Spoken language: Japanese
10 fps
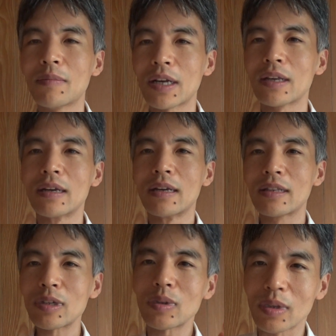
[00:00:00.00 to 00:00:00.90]
ま
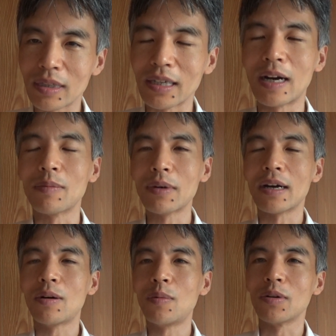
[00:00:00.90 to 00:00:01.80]
あちょっと違うま
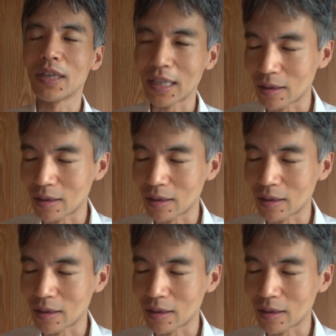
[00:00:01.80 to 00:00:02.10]
あほぼ似